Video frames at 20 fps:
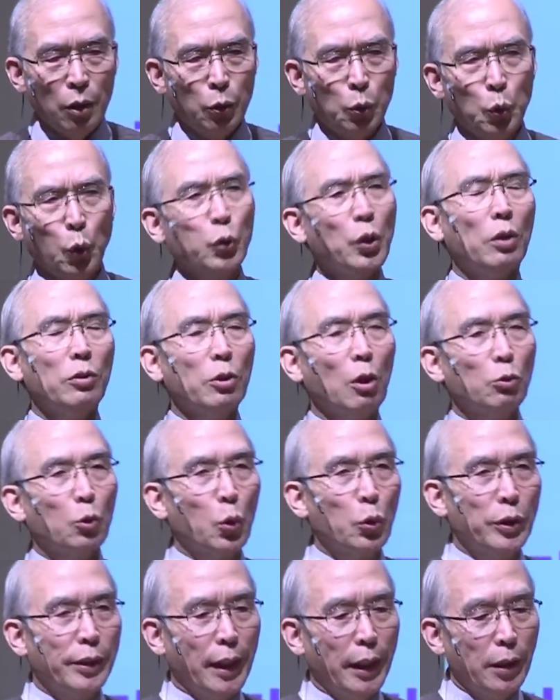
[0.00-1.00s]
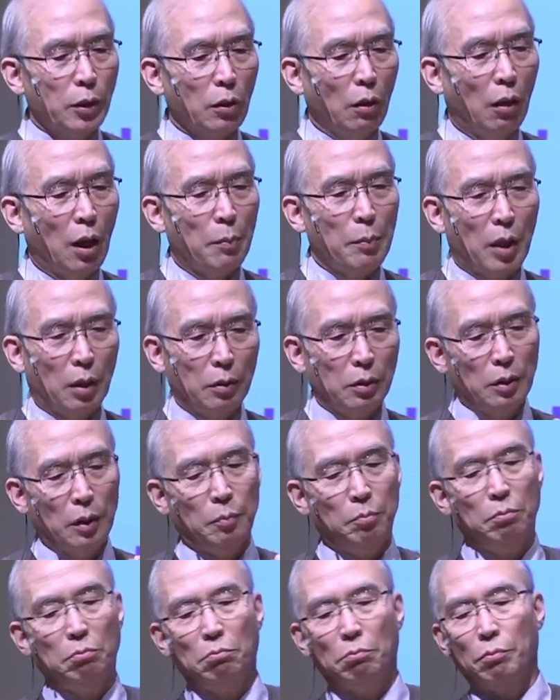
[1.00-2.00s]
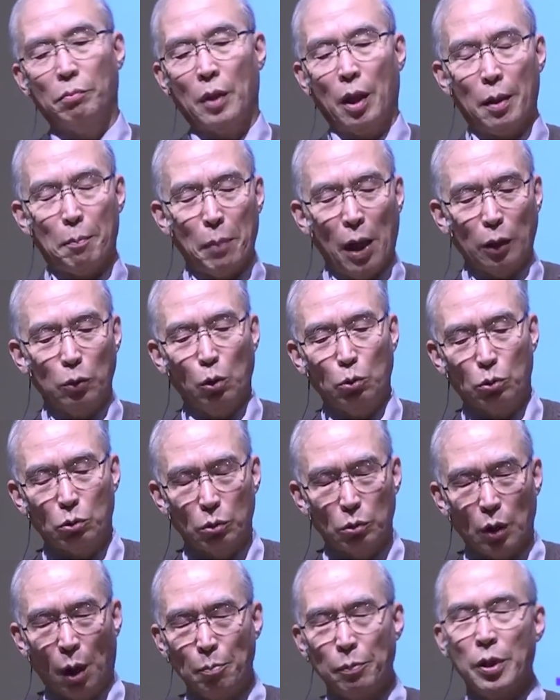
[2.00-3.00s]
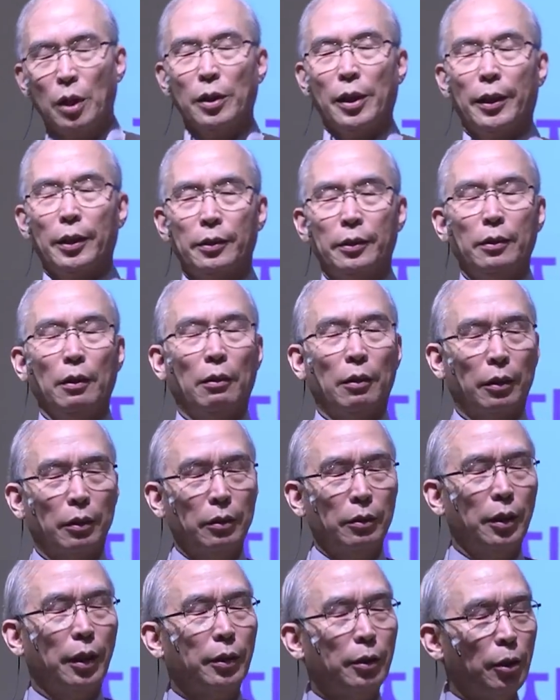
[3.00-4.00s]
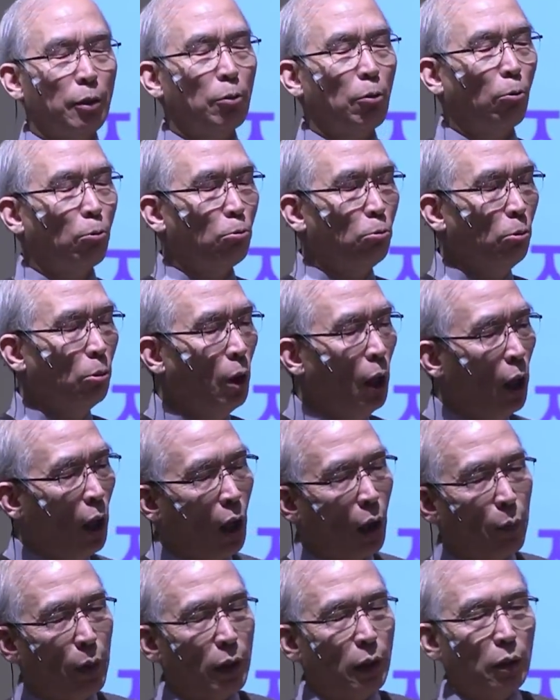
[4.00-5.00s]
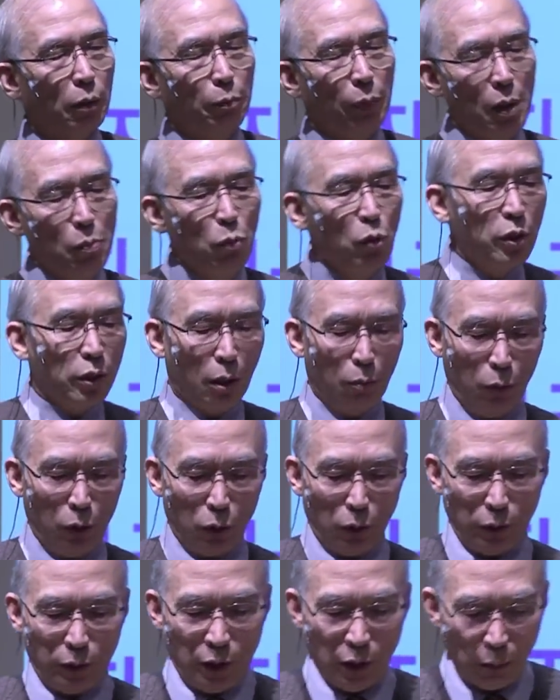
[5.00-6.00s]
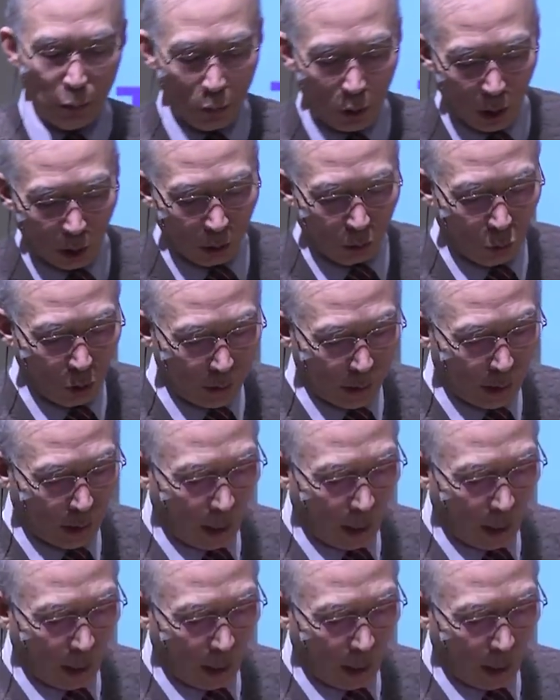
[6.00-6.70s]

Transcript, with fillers: 조성력도 세서 아마 이 뭐야 파도도 엄청나게 크게 칠 거고 아마 지금 밀물설물도 지금보다는 훨씬